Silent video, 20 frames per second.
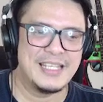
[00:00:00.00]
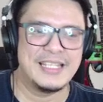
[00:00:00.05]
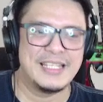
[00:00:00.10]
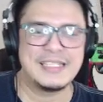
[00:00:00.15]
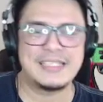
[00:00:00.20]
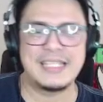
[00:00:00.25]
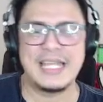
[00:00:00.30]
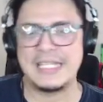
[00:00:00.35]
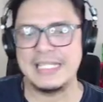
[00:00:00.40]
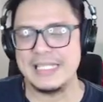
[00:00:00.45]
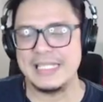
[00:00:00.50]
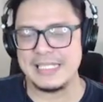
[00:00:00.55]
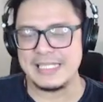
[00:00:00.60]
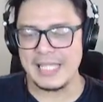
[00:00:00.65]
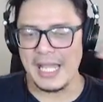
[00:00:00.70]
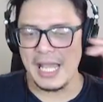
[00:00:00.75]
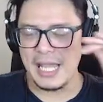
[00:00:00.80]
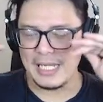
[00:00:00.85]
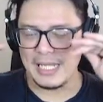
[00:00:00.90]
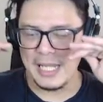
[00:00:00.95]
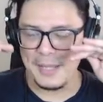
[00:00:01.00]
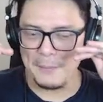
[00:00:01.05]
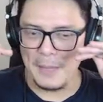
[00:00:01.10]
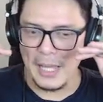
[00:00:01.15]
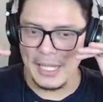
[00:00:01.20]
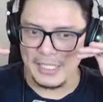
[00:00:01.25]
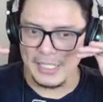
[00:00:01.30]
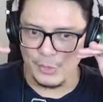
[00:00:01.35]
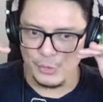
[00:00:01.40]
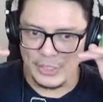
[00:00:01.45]
Tadi ada
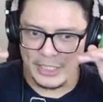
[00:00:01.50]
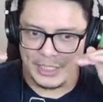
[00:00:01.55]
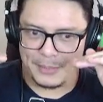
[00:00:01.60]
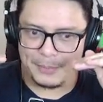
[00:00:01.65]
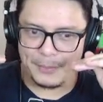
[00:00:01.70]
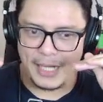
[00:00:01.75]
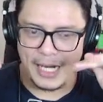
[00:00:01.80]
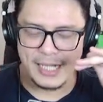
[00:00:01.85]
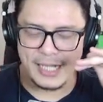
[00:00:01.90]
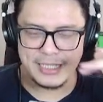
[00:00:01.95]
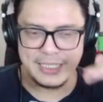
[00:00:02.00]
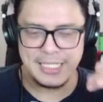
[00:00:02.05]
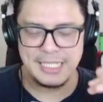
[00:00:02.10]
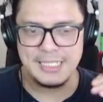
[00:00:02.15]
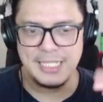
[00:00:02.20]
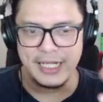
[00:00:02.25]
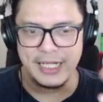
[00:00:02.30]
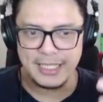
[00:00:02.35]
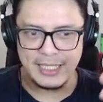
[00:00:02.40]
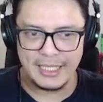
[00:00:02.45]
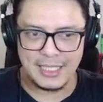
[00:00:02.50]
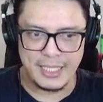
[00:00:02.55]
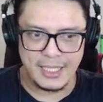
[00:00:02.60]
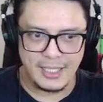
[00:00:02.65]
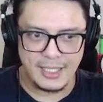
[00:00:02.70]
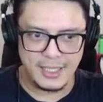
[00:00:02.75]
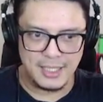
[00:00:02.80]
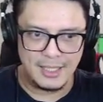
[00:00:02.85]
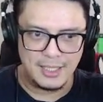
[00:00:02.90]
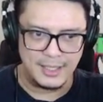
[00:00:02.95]
ada gue dengar peralihan dari
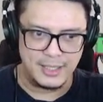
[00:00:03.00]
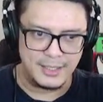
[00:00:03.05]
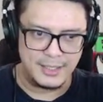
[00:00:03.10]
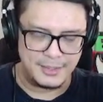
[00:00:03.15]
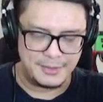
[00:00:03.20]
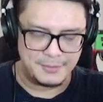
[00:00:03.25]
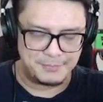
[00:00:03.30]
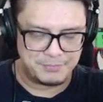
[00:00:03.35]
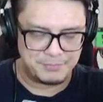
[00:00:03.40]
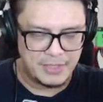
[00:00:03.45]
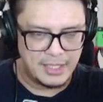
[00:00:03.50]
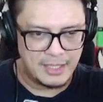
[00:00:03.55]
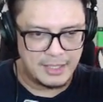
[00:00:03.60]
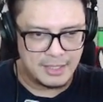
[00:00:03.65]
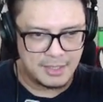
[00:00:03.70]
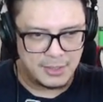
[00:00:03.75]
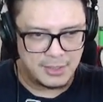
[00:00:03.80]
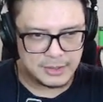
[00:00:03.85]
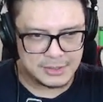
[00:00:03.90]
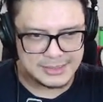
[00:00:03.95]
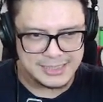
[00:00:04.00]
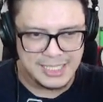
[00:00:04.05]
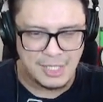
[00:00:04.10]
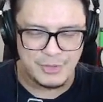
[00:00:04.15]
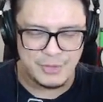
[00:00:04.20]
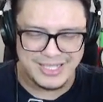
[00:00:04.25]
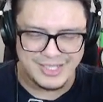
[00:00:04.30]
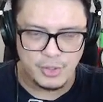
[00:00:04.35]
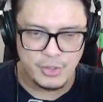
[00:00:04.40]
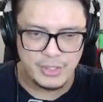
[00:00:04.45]
eh,
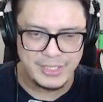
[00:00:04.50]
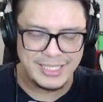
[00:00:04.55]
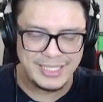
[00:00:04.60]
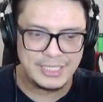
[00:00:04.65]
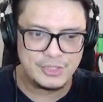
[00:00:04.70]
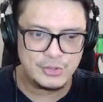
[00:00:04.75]
sound recording itu